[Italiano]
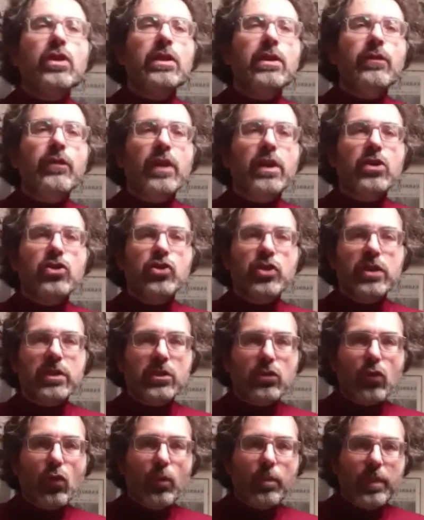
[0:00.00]
è di
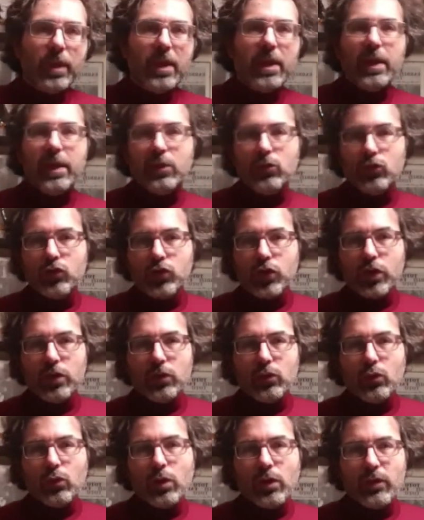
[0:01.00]
Francesco Pira,
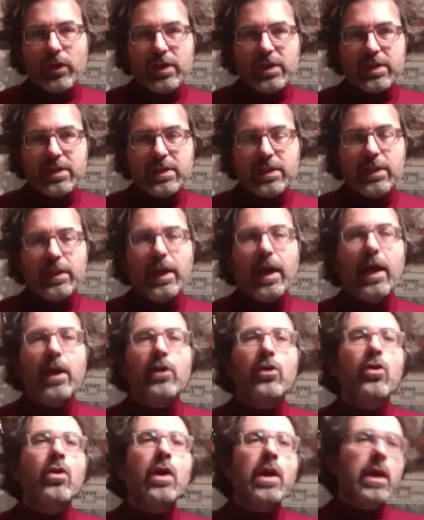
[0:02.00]
docente
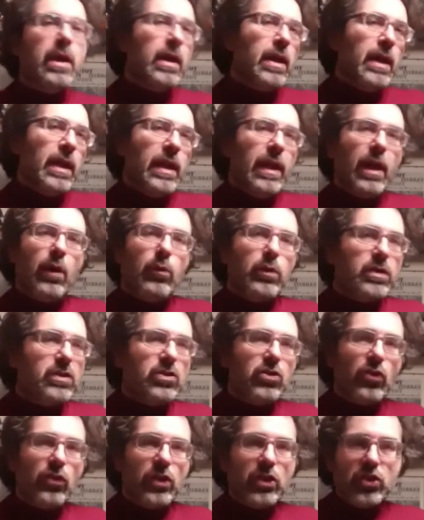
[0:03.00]
universitario. La
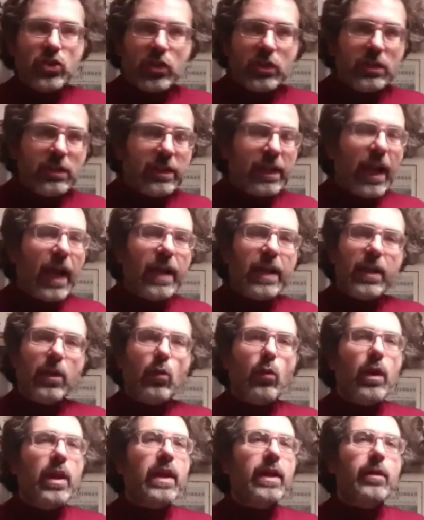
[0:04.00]
questione centrale è
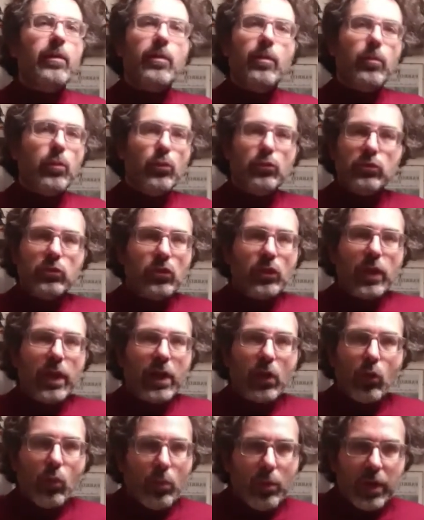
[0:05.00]
quella appunto
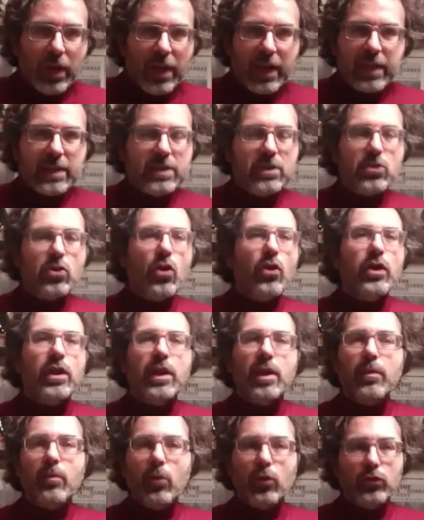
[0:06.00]
della comunicazione
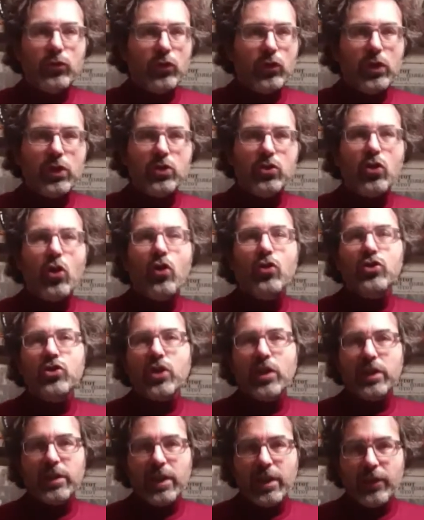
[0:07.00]
nel mondo dei
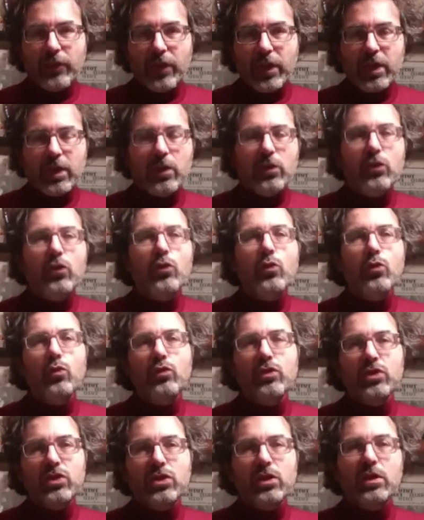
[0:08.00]
social, delle fake
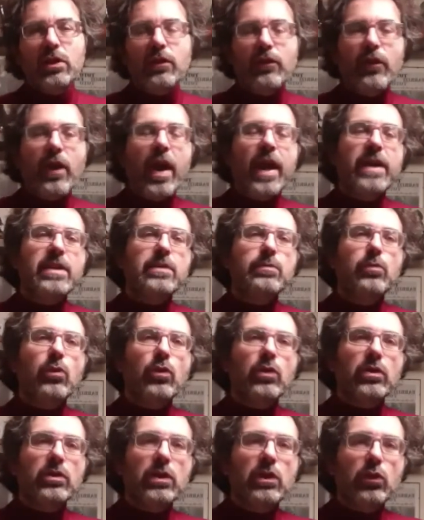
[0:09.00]
news, di
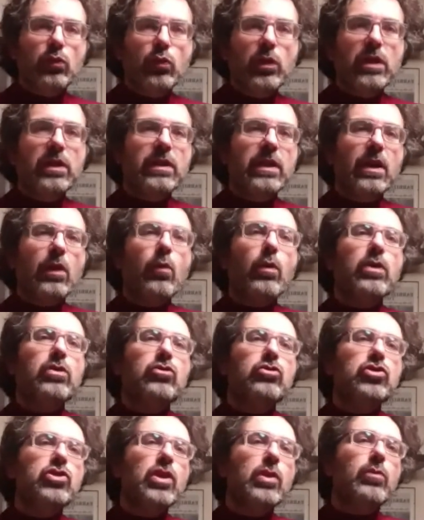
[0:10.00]
Facebook, di Twitter,
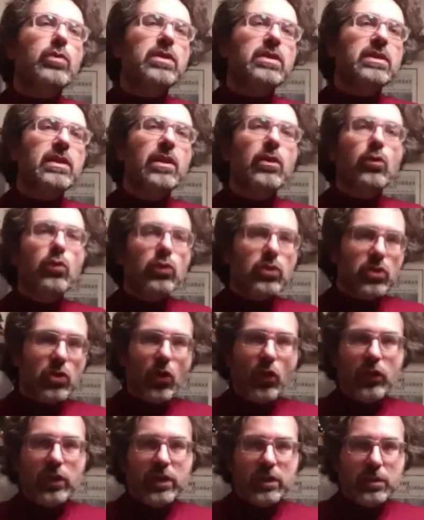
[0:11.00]
quando c'è questa
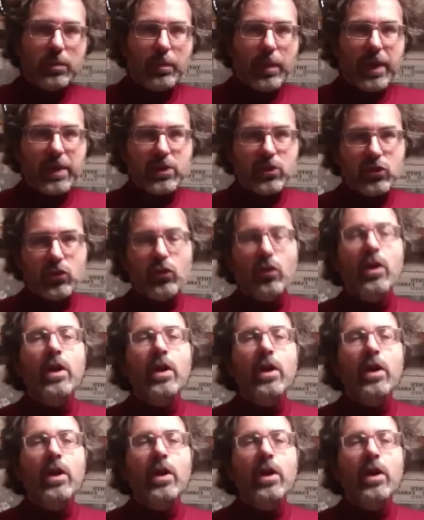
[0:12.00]
illusione spesso